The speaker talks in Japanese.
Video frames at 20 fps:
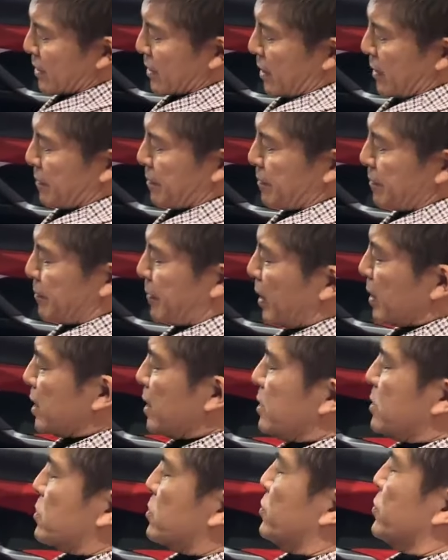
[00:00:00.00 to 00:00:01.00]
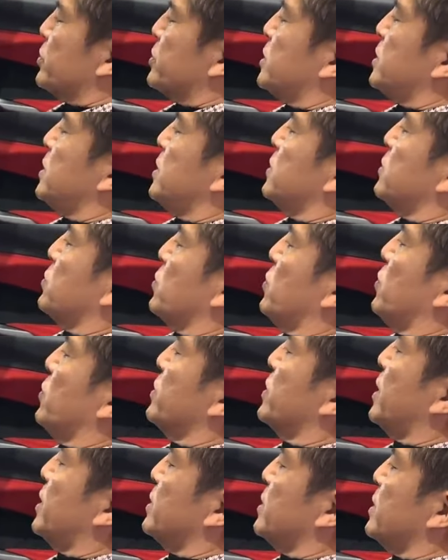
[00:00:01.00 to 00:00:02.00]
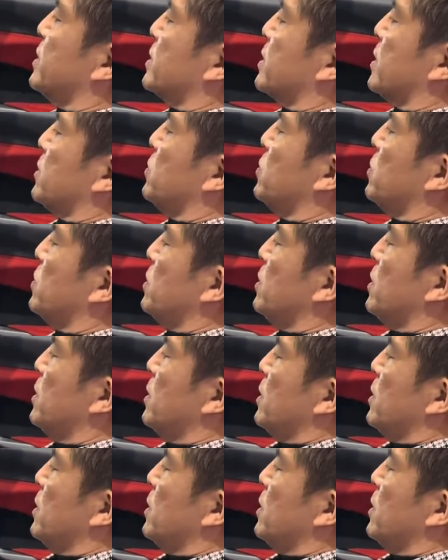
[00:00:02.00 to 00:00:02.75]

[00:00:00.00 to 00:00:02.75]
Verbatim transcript: でバケットのシートなんですけど